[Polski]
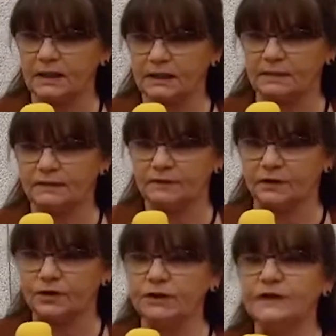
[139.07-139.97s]

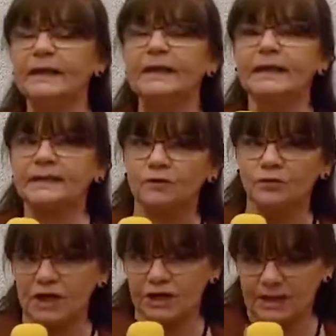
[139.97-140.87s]
aktywności, jest
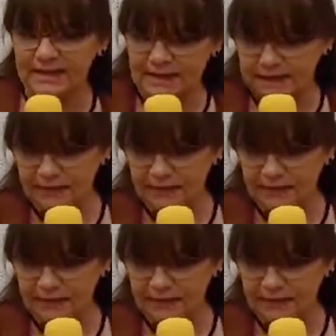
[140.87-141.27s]
duża szansa na